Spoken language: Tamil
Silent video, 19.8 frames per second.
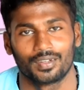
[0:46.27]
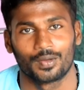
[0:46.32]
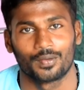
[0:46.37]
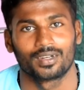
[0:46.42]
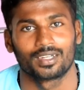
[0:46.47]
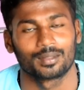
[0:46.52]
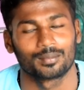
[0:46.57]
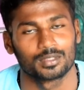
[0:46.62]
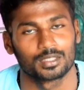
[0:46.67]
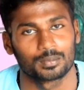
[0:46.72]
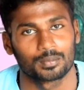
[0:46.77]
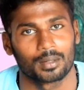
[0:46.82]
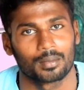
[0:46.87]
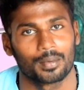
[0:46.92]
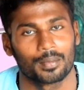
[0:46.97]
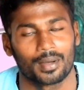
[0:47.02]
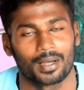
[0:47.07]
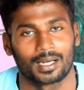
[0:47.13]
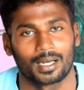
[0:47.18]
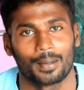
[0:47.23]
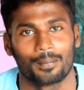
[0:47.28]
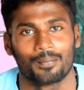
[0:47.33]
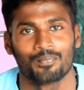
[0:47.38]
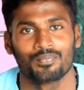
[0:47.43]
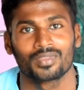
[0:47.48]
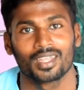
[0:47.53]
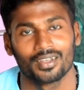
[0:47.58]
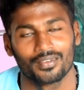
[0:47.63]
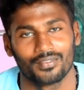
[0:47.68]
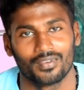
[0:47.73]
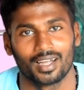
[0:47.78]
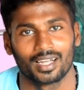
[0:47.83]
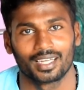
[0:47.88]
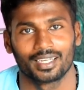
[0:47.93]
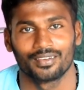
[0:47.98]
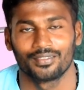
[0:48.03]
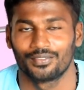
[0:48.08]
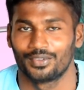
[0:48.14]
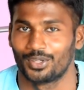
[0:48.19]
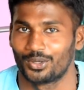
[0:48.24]
வீடியோவை நீங்கள் மிஸ் பண்ணாமல் பார்க்கலாம் வாங்க
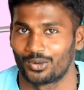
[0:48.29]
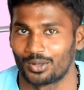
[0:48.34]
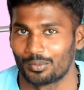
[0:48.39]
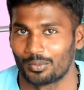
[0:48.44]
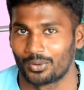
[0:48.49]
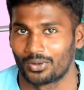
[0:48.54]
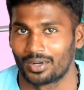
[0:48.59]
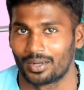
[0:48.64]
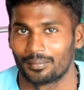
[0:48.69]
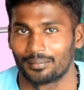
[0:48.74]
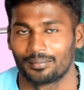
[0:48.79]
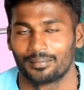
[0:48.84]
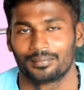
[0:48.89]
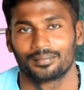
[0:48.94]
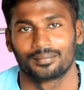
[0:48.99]
வீடியோக்குள்ளே போகலாம்